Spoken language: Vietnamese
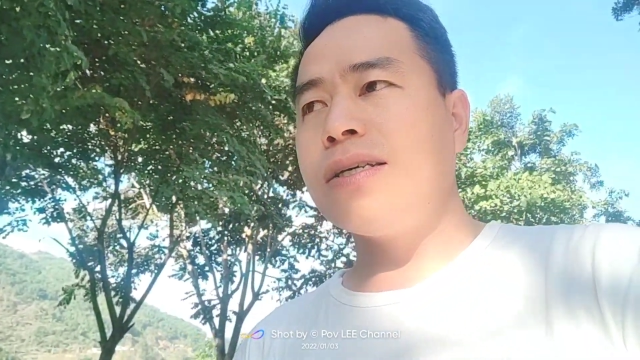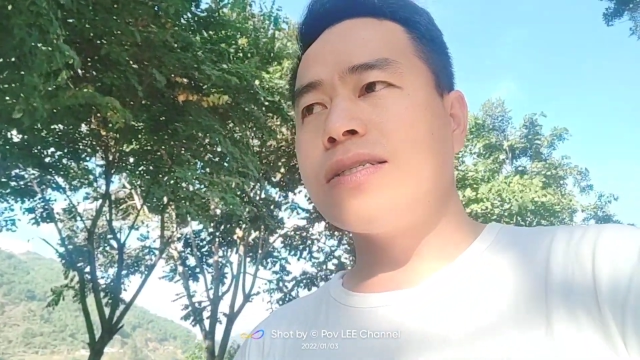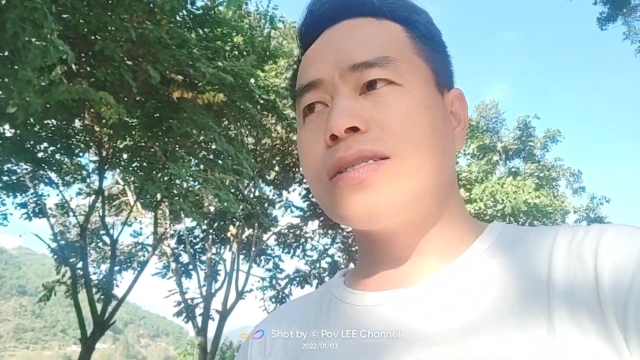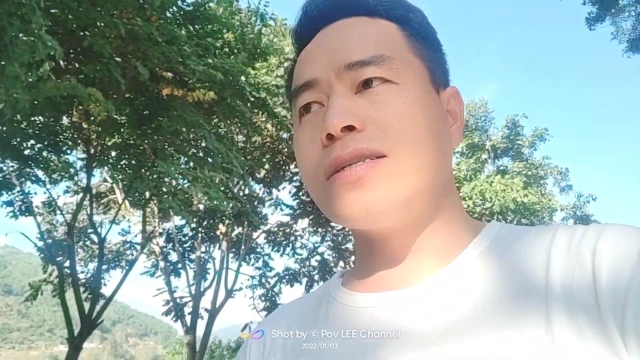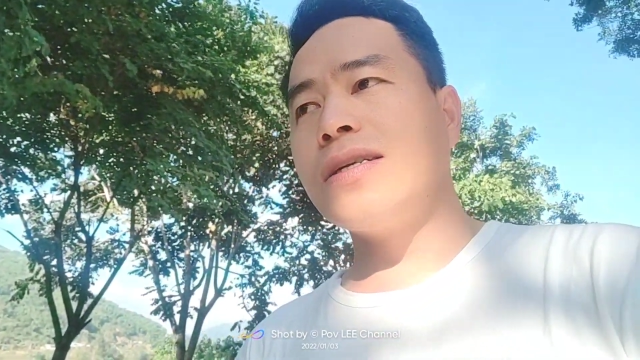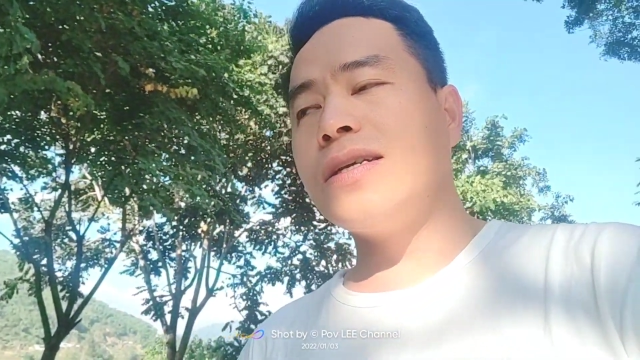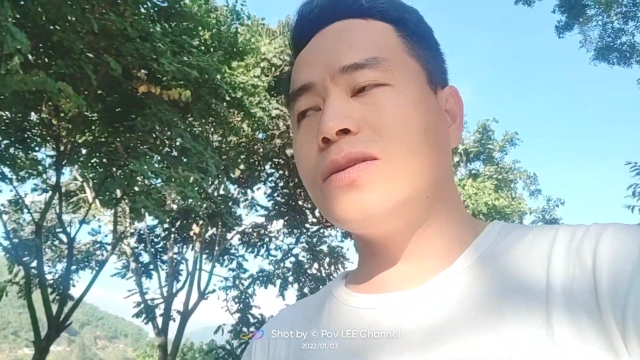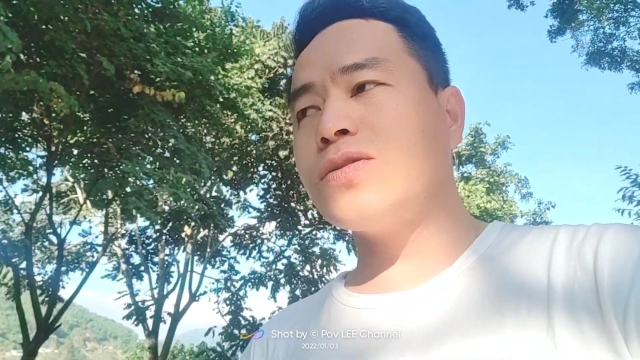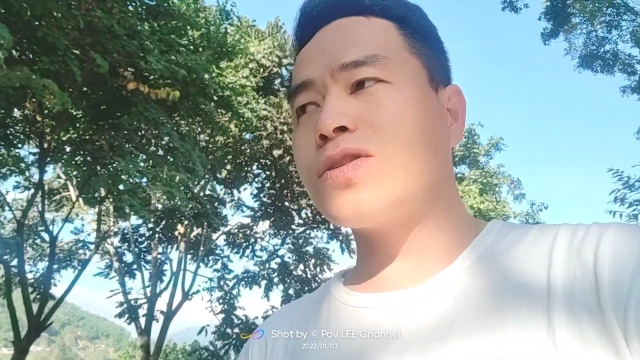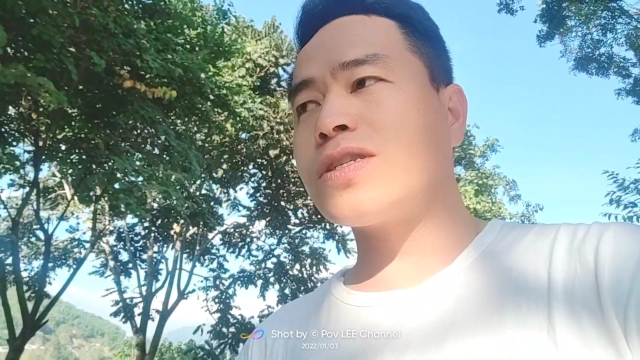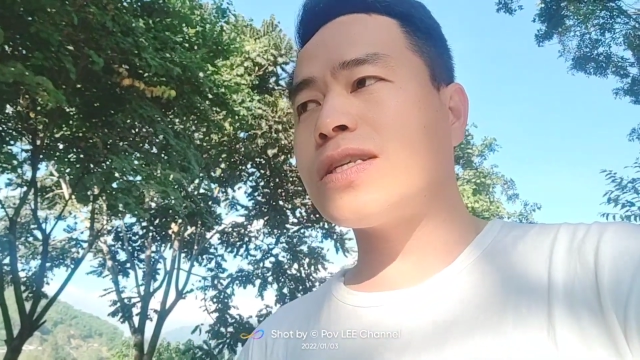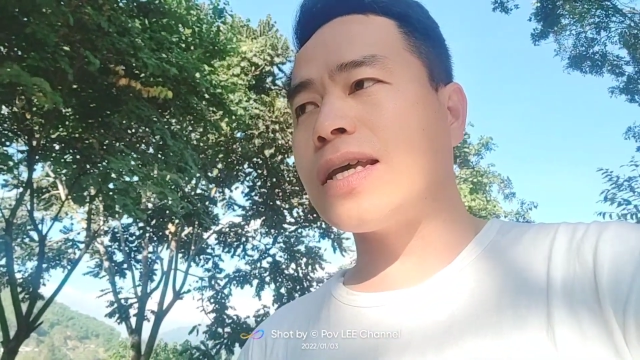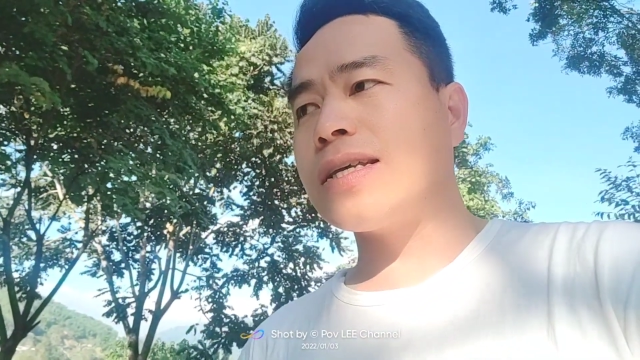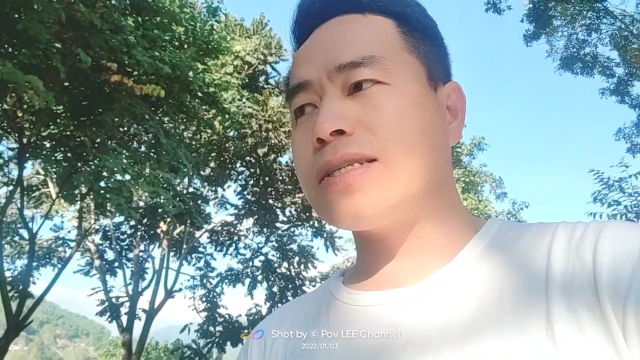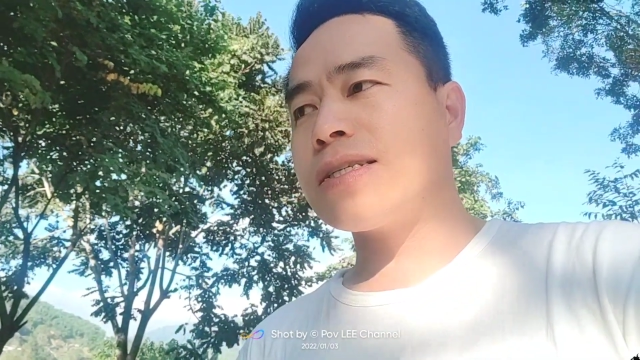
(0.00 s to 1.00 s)
xử lý lút
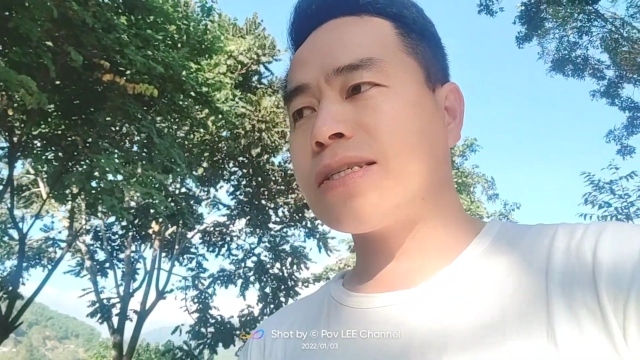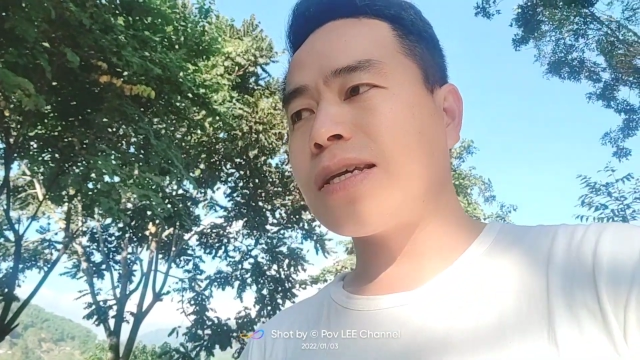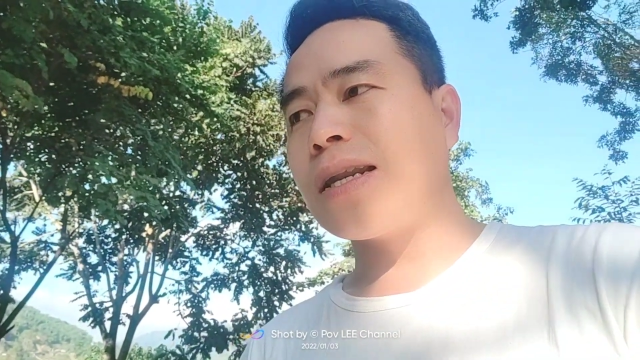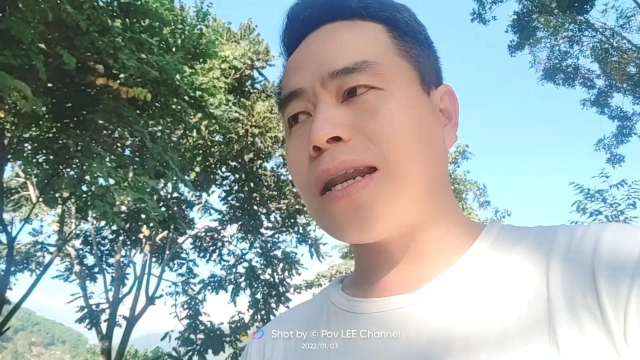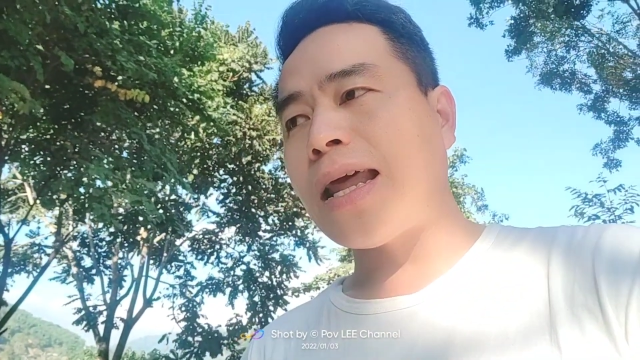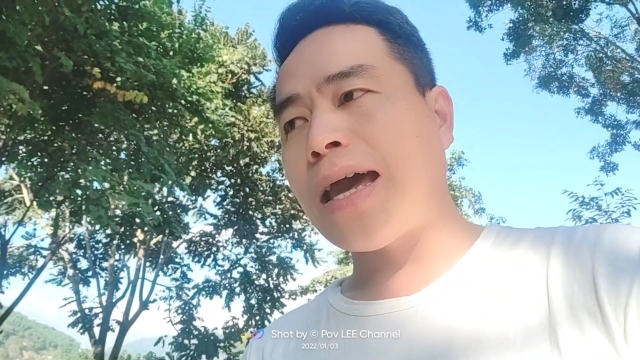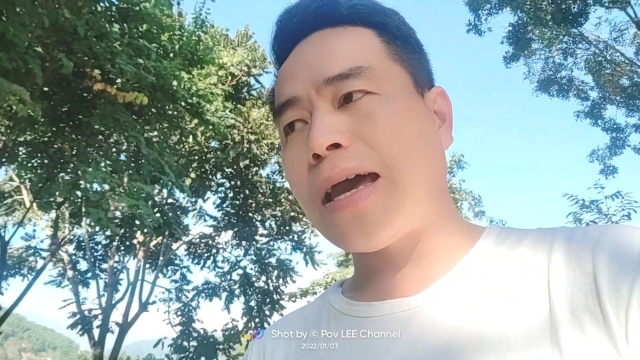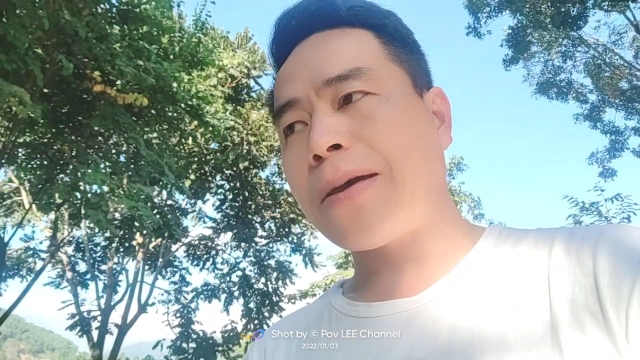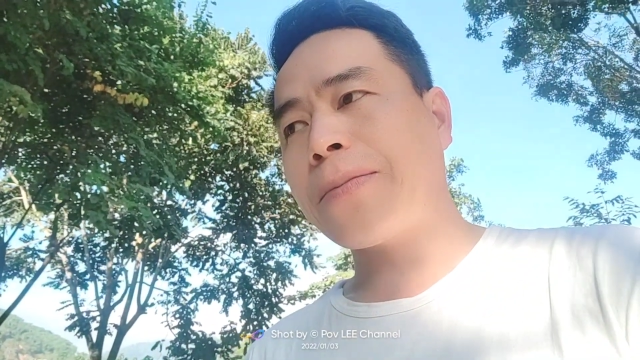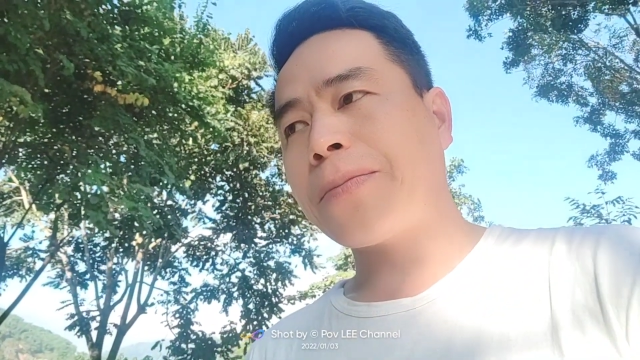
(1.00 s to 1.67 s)
sánh sơn la